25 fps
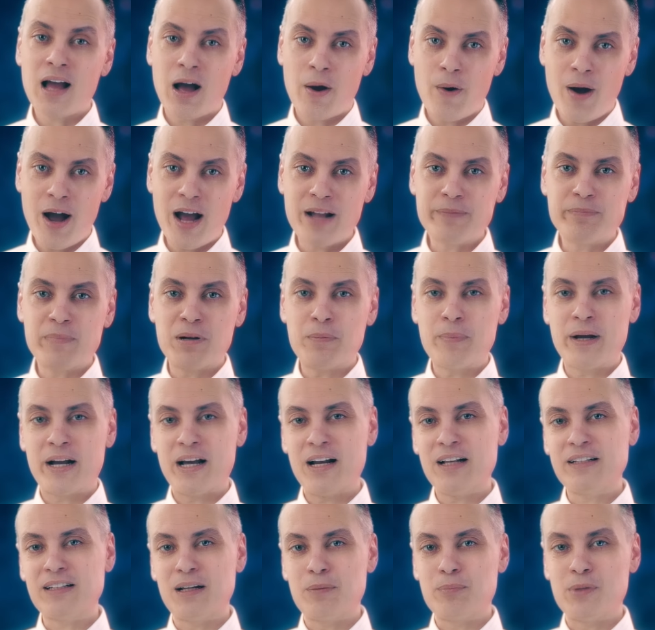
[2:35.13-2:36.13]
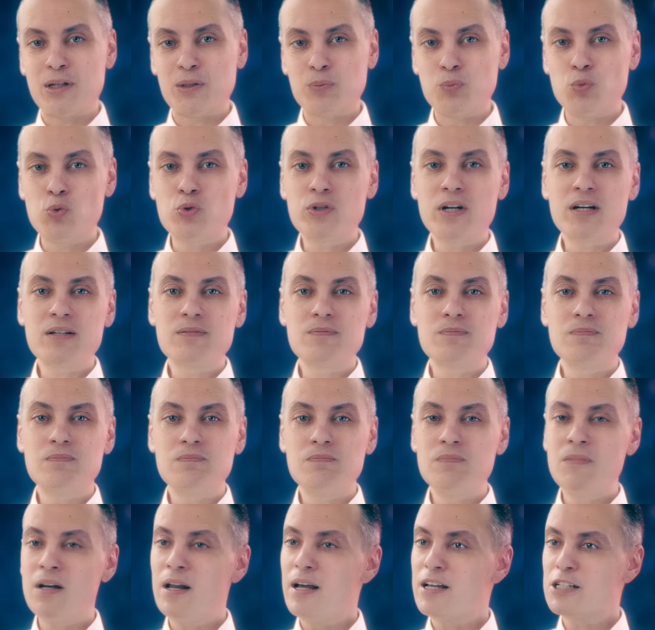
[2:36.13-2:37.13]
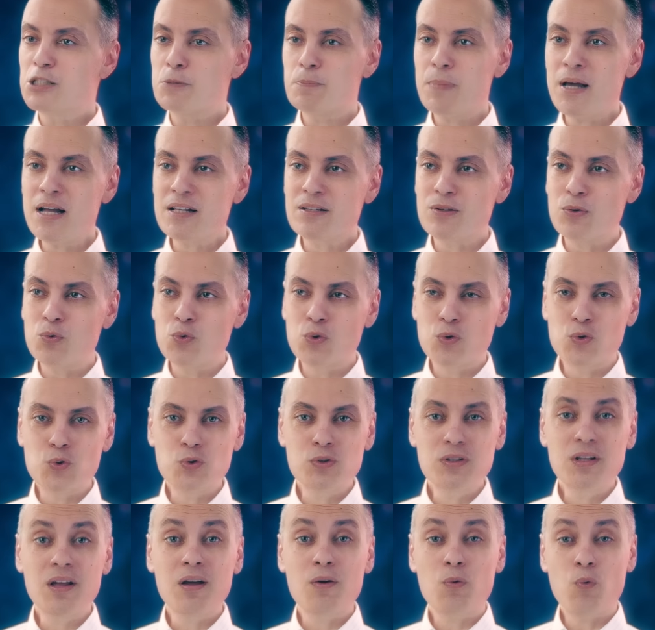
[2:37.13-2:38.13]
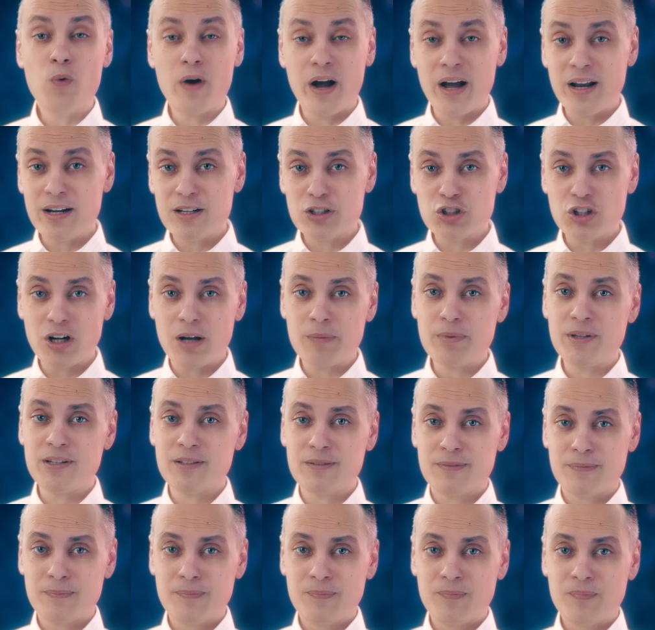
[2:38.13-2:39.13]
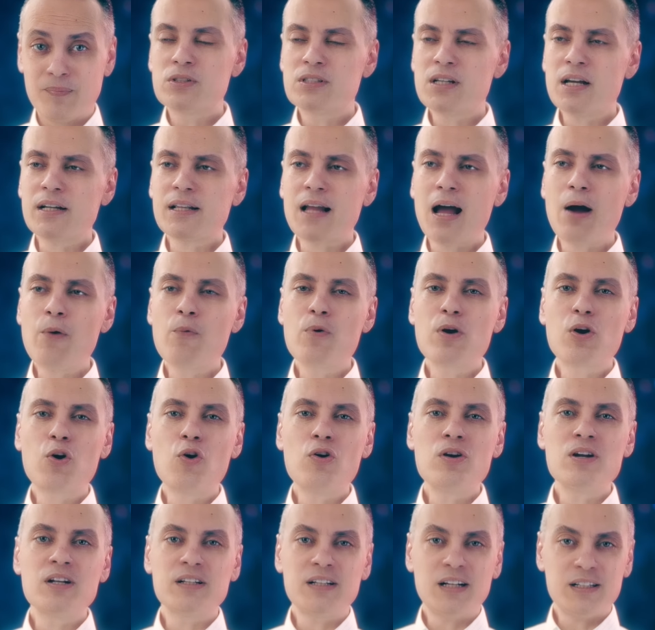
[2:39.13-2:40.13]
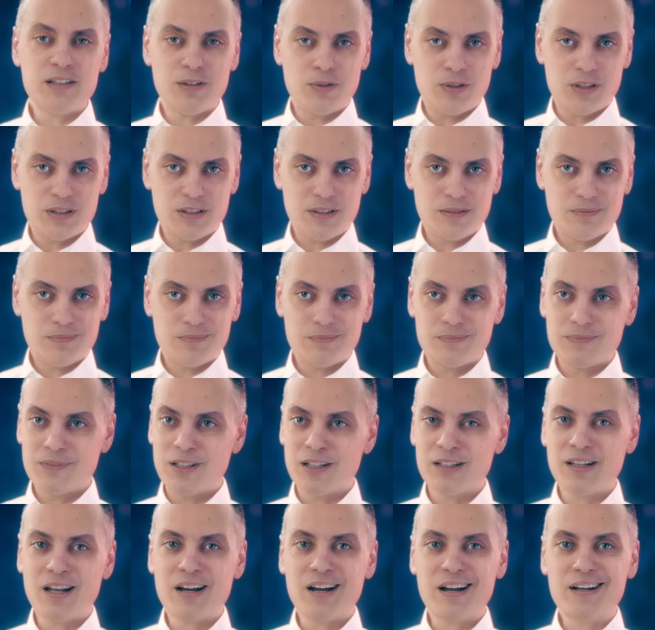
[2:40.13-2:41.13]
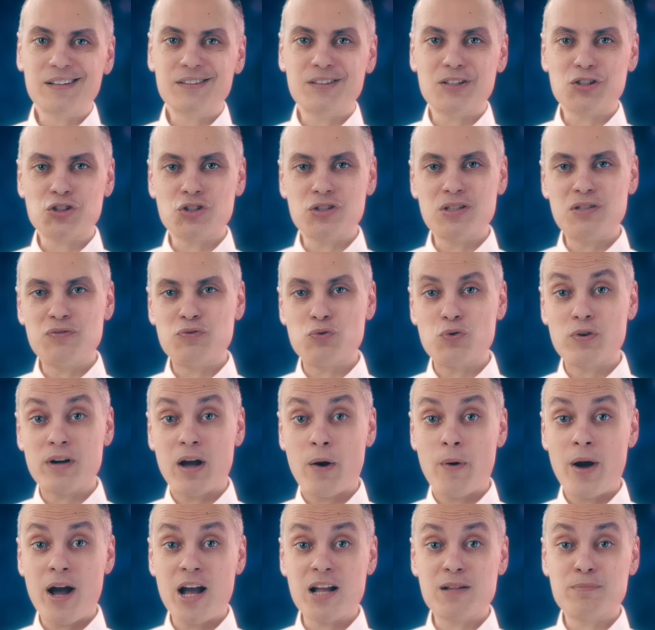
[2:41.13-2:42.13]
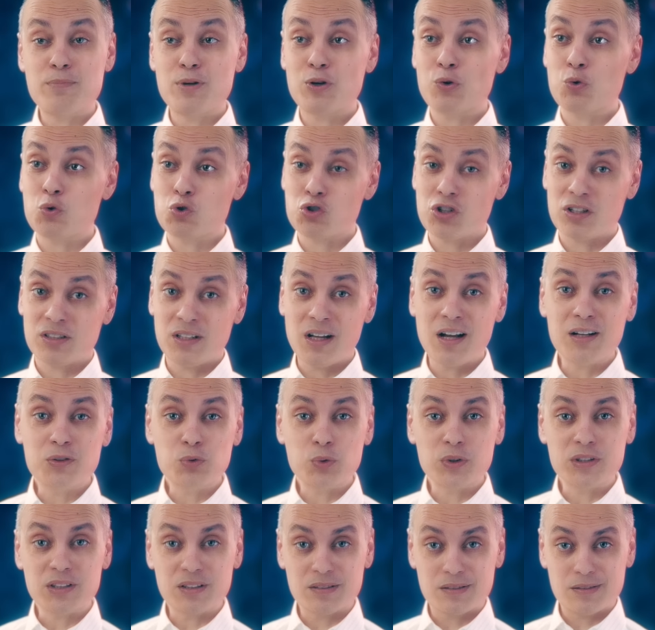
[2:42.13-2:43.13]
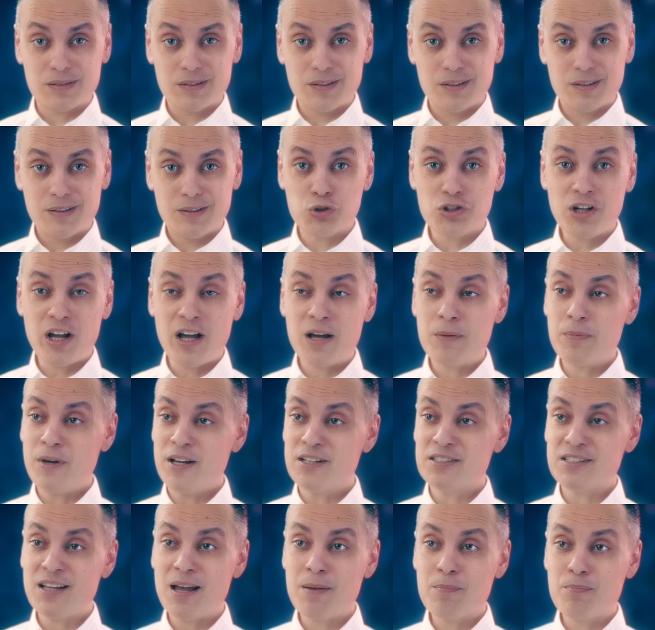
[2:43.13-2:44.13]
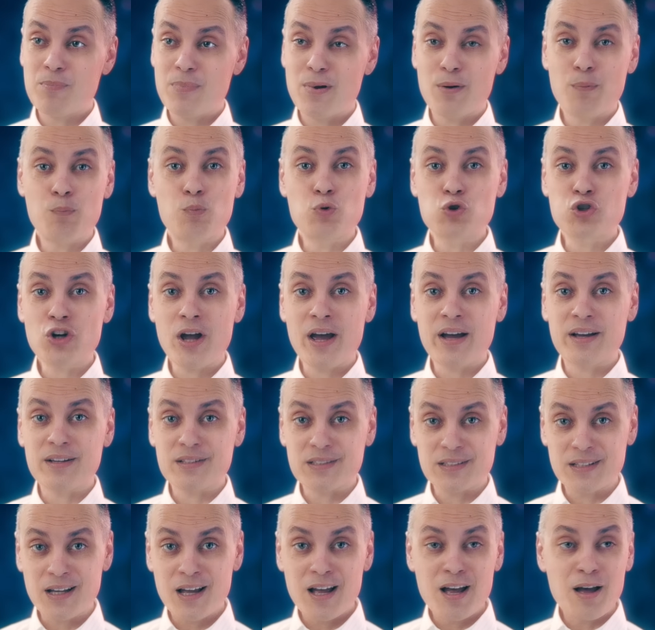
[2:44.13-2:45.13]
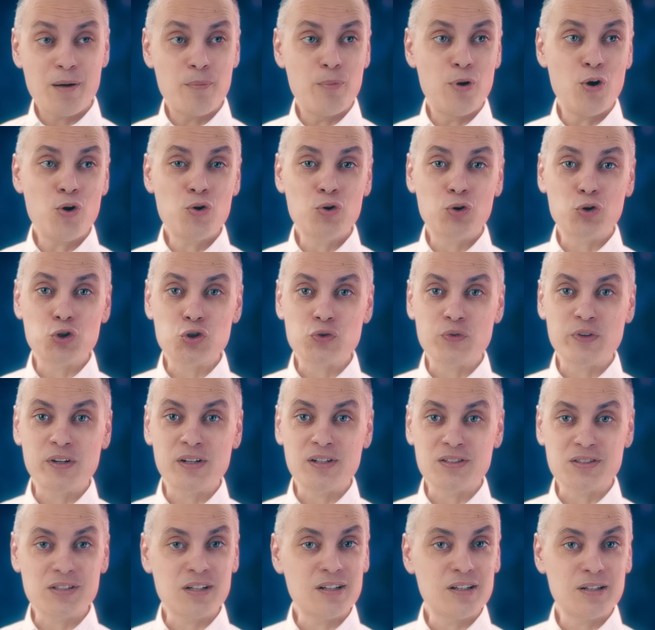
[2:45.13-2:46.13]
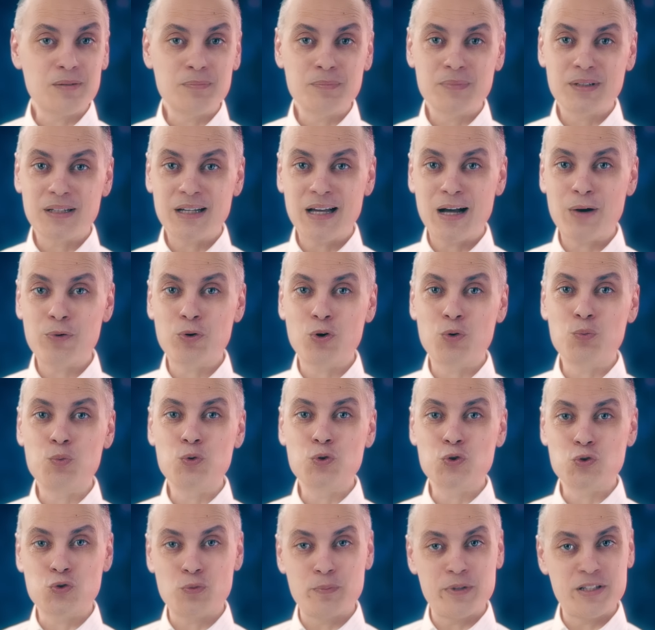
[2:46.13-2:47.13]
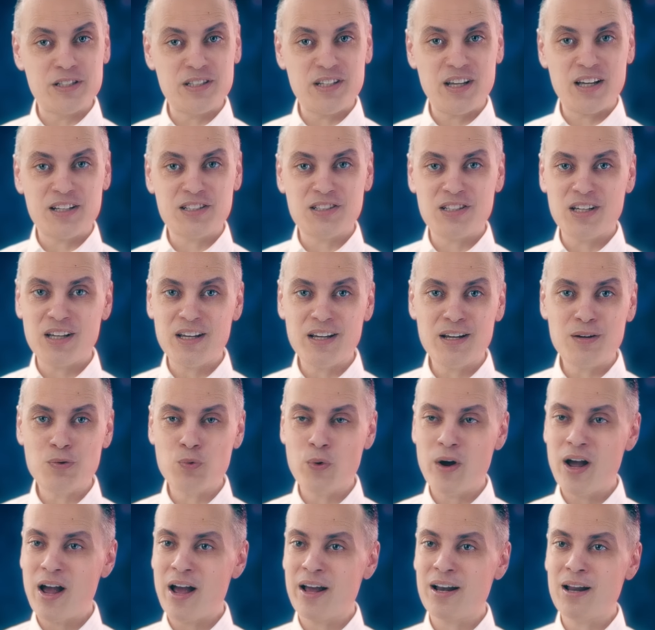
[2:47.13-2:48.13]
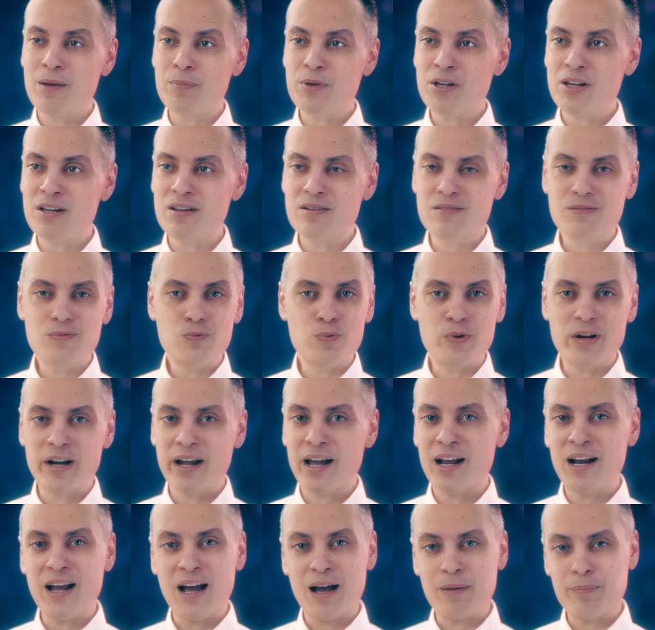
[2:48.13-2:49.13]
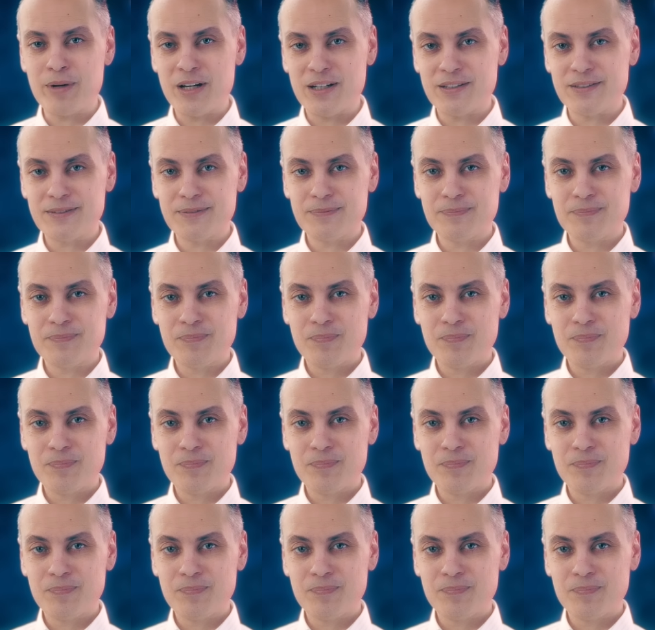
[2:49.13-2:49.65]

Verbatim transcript: كواحد من المجالات المضمونه لاثبات الوجود وخلق الشعبيه وازاي تحول كل ده دلوقتي لدرجه تصنيفه كواحد من نشطاء تويتر وصاحب حساب مشاكس بينكش في النظام او رموزه من سياسيين واعلاميين ورجال اعمال